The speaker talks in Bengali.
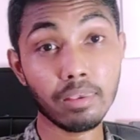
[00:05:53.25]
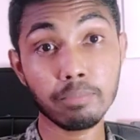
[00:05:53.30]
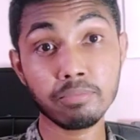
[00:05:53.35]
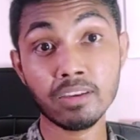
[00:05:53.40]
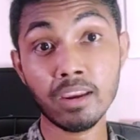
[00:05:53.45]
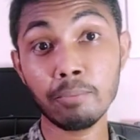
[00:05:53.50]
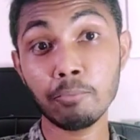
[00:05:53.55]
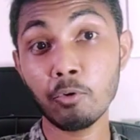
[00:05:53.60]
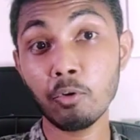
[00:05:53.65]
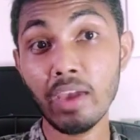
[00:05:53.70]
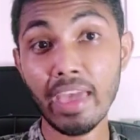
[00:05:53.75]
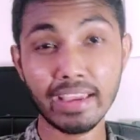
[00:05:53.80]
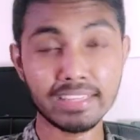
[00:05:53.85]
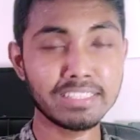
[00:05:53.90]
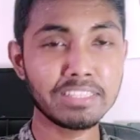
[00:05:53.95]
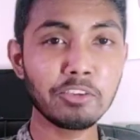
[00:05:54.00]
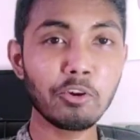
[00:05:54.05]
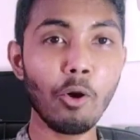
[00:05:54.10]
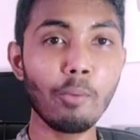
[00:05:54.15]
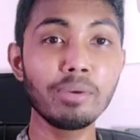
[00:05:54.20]
সাবস্ক্রাইব করে
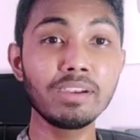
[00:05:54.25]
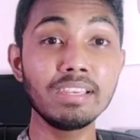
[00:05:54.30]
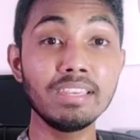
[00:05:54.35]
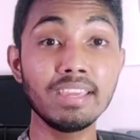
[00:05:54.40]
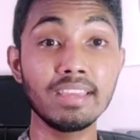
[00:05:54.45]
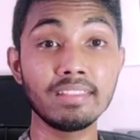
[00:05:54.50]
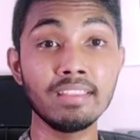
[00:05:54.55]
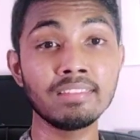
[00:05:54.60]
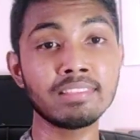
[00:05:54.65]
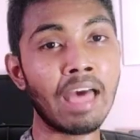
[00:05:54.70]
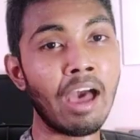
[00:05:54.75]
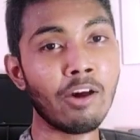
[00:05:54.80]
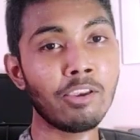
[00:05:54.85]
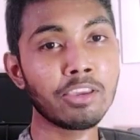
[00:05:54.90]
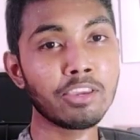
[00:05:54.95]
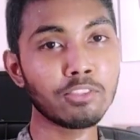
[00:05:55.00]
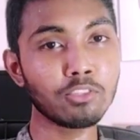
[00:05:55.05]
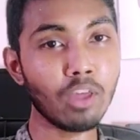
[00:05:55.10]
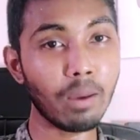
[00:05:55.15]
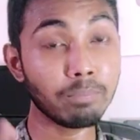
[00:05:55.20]
একসাথে কমেন্ট লিখে দেন তাহলে
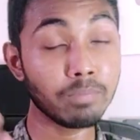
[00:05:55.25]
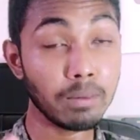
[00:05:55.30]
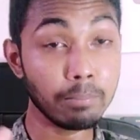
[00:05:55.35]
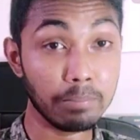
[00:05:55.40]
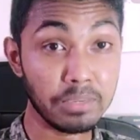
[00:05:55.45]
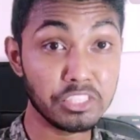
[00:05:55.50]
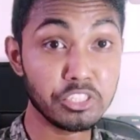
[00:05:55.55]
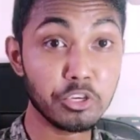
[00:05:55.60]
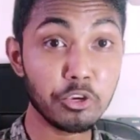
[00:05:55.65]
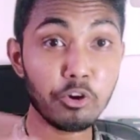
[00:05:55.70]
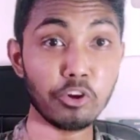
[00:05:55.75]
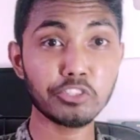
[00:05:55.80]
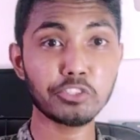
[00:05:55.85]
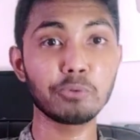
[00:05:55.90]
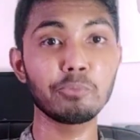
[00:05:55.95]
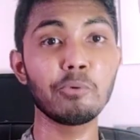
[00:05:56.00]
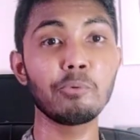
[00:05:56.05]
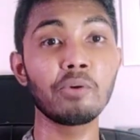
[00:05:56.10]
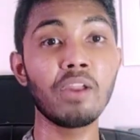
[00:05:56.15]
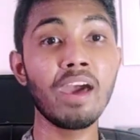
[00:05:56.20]
কিন্তু আপনার বিজয়ী হওয়ার
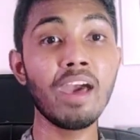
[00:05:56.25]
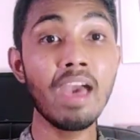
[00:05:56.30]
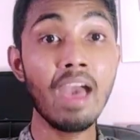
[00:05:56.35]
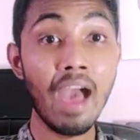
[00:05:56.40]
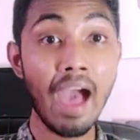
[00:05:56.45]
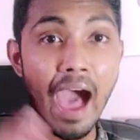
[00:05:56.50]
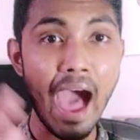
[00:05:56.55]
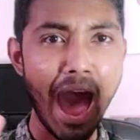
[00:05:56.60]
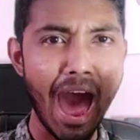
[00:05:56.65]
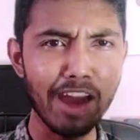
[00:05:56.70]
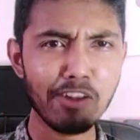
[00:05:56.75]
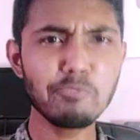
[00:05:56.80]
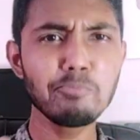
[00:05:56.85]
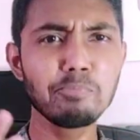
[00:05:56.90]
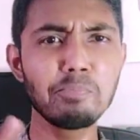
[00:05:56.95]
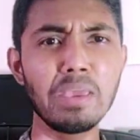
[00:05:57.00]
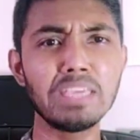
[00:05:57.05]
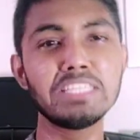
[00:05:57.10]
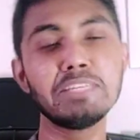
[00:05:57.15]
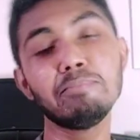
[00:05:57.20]
সম্ভাবনা আরও
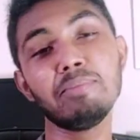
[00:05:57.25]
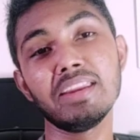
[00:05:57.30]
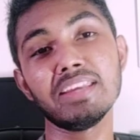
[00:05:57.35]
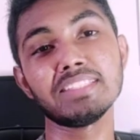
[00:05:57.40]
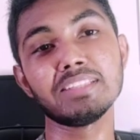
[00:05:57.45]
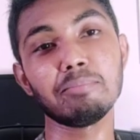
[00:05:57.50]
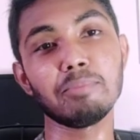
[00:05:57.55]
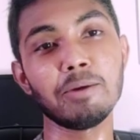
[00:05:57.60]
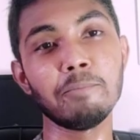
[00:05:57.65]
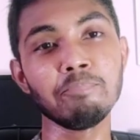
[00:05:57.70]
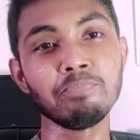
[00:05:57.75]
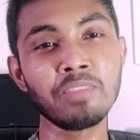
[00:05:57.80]
বেশি বেড়ে যাবে